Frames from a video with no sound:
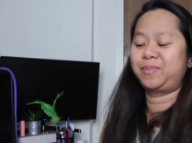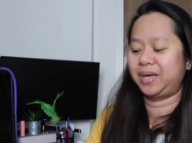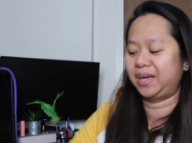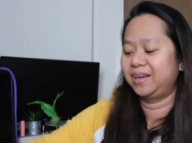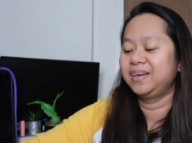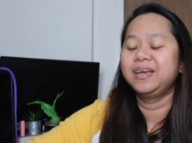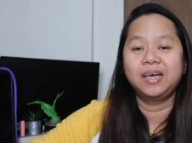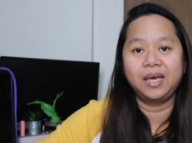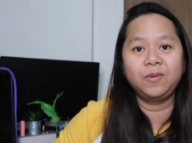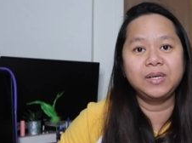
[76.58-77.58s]
Sabi nga.
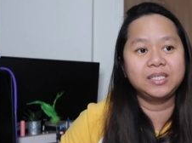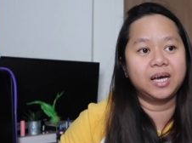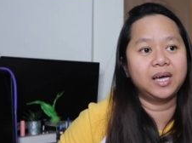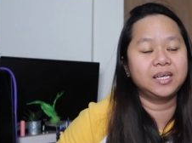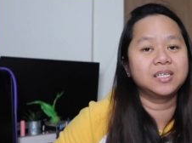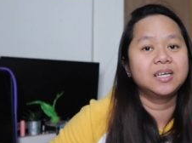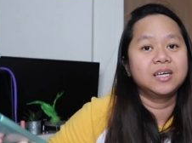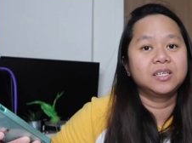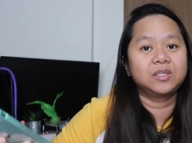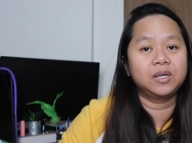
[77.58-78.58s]
Anyways guys,
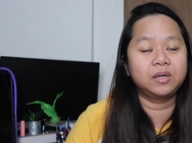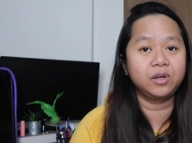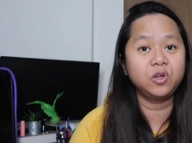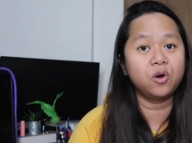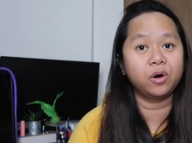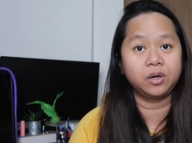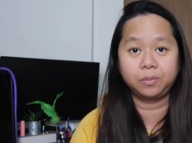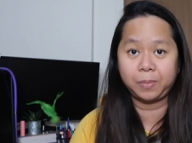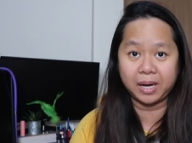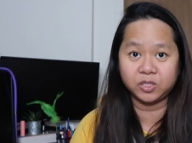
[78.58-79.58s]
So, nag-renew ako
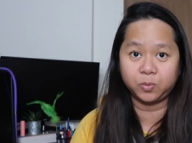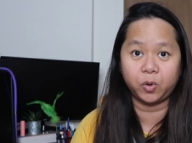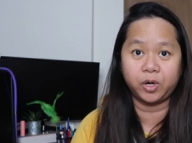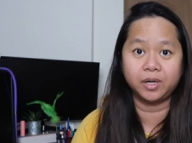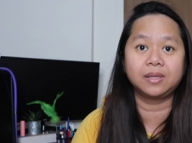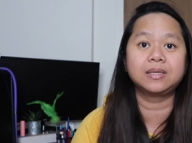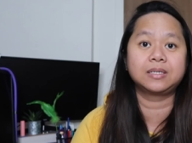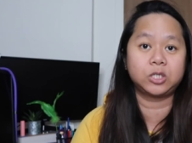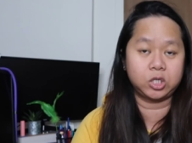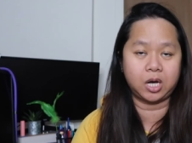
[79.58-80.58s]
ng passport
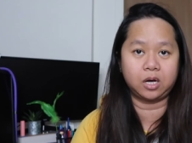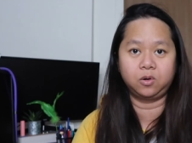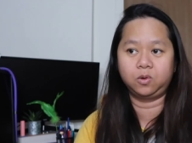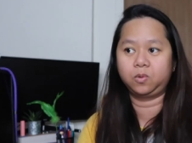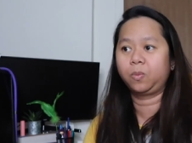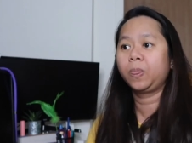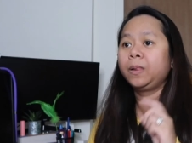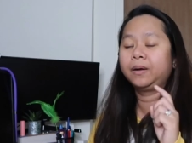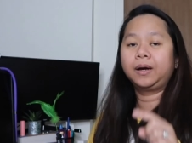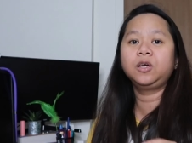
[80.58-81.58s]
sa Chicago.
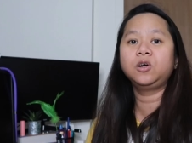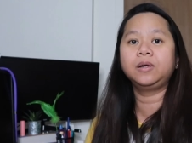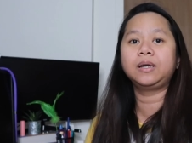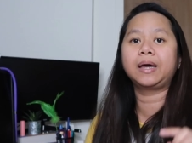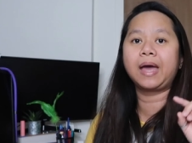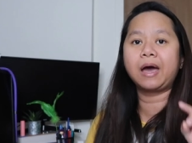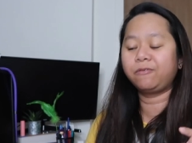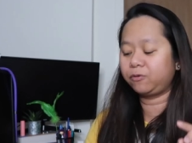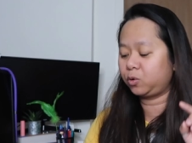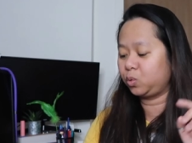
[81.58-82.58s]
Ngayon, I
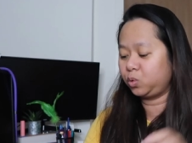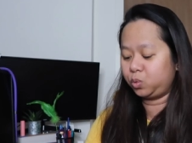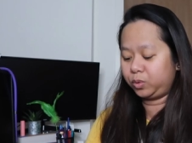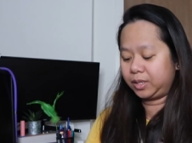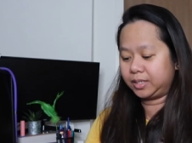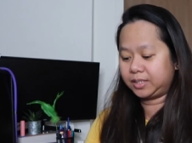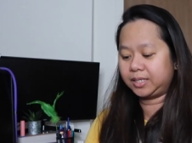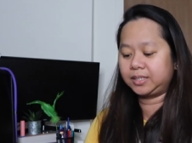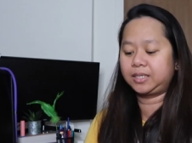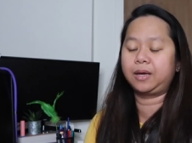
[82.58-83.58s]
have to do this
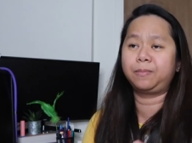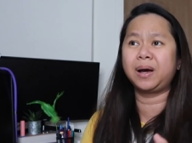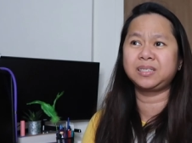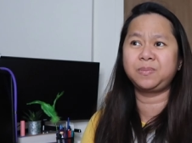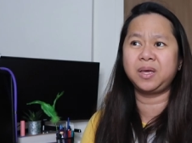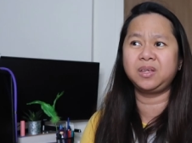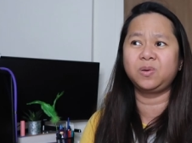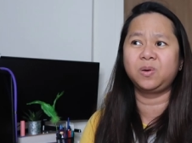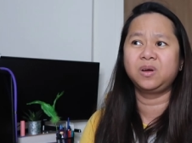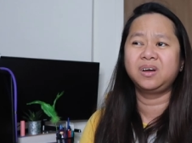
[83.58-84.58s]
kasi baka sabihin
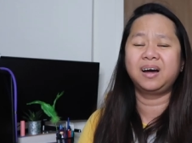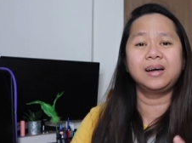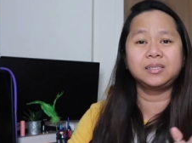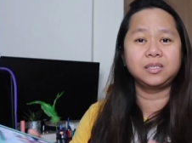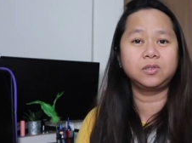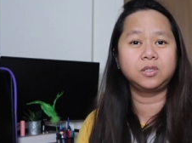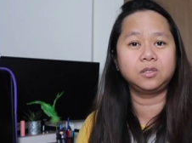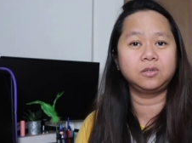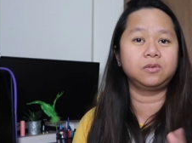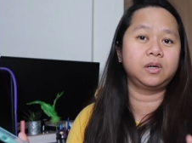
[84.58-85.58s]
nyo, ha, ah,
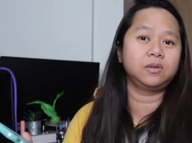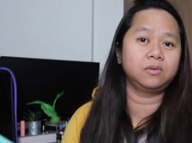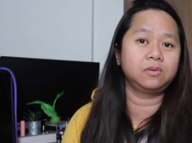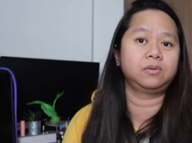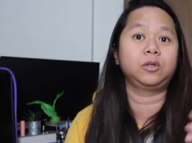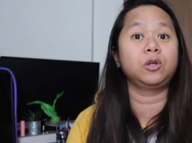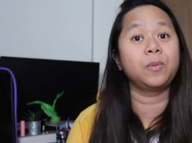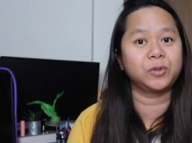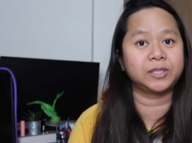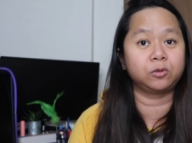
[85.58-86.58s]
sino-sino yung ano, ito na
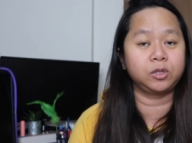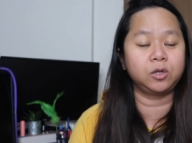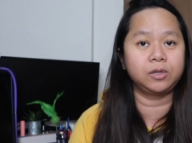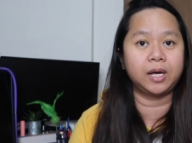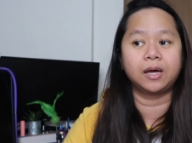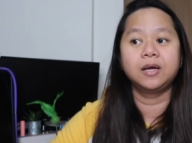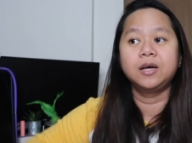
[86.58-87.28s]
po, sasagutin ko na.